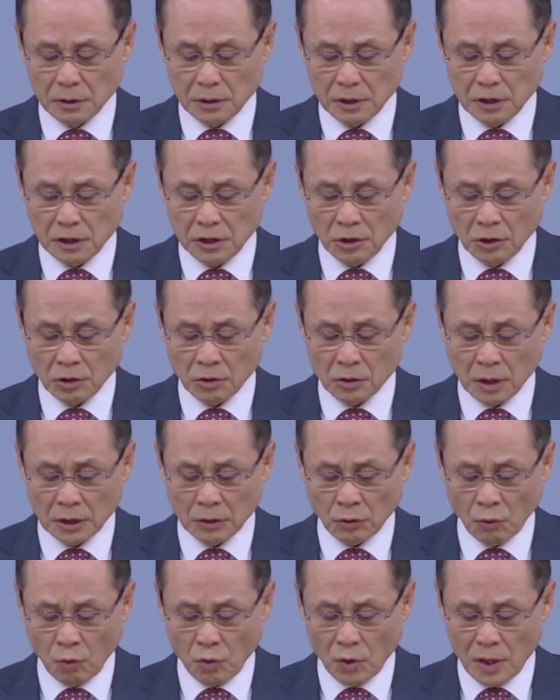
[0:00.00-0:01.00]
2년간
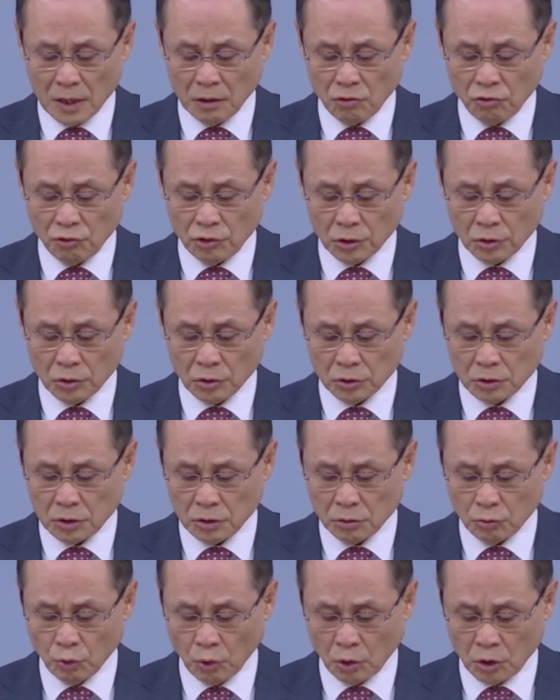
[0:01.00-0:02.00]
호황을 그
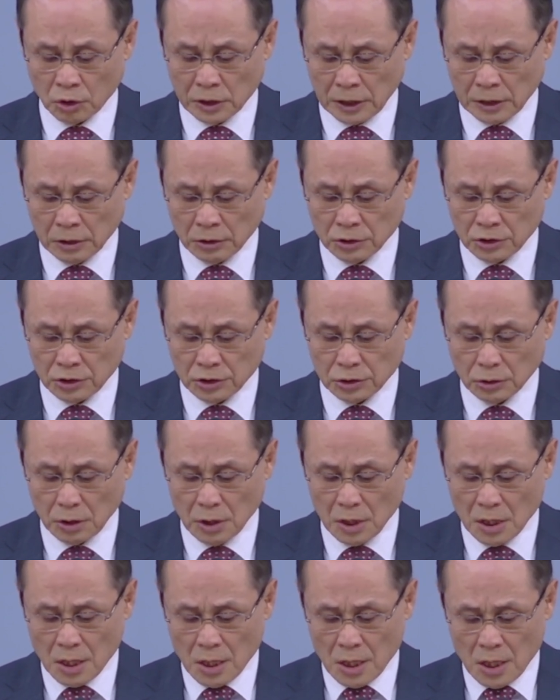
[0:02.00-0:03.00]
노렸다는 뜻이죠.
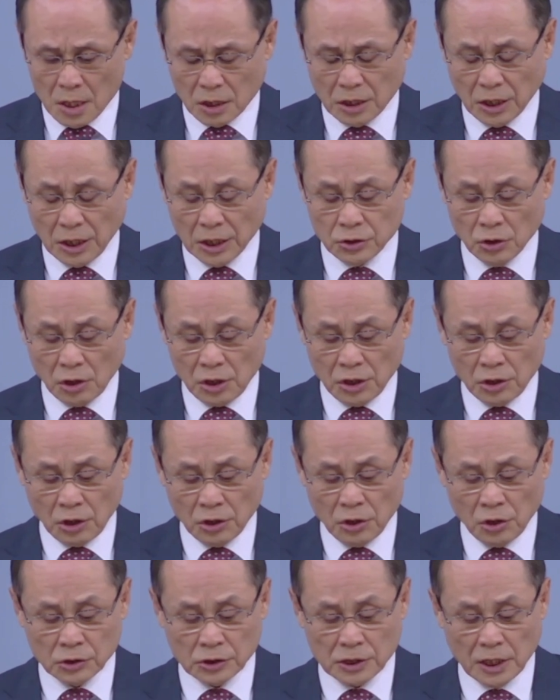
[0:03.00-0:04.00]
그래서
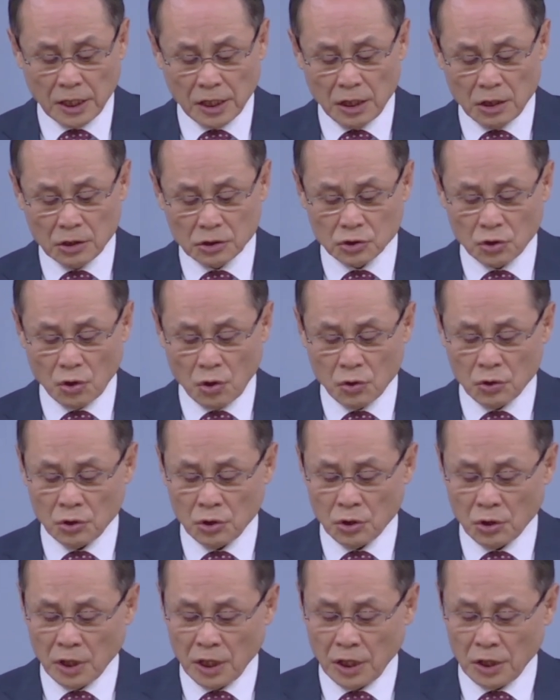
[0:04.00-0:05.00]
이런 현상이
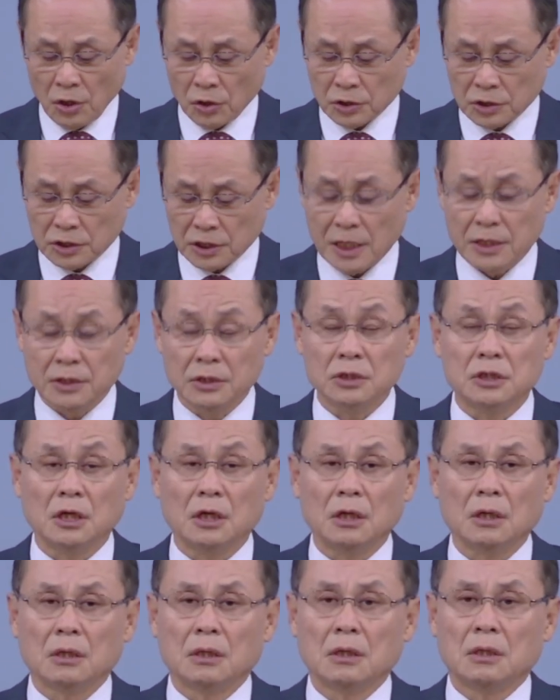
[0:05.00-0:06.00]
성령의
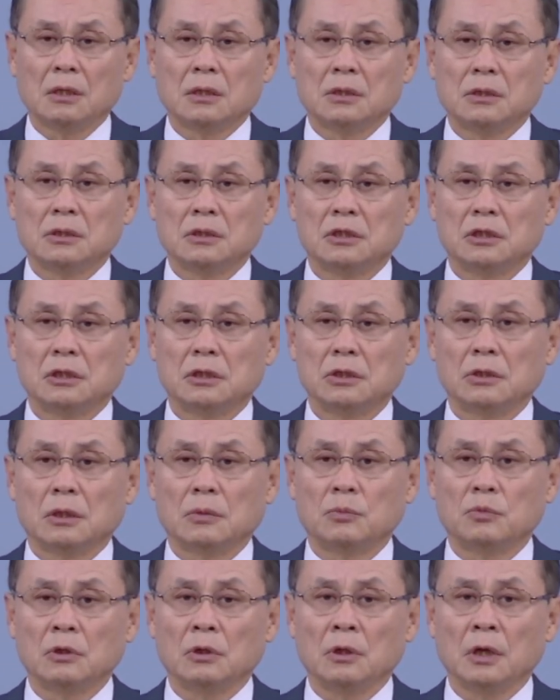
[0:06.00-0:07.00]
역사인지
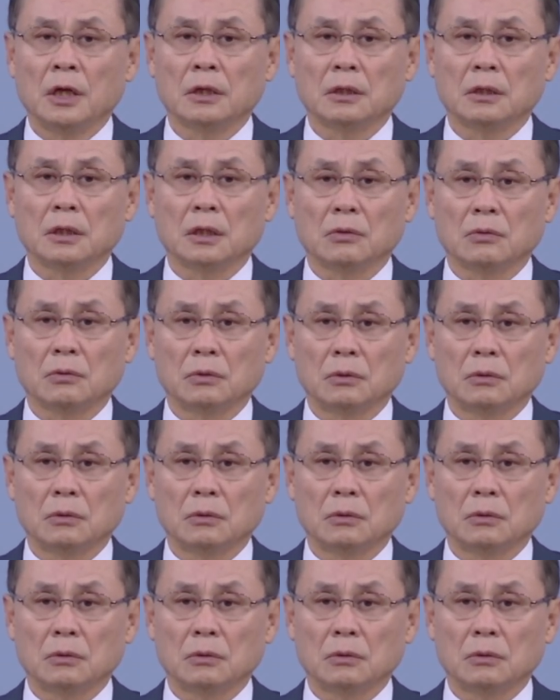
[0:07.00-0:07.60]
실험을 했다고.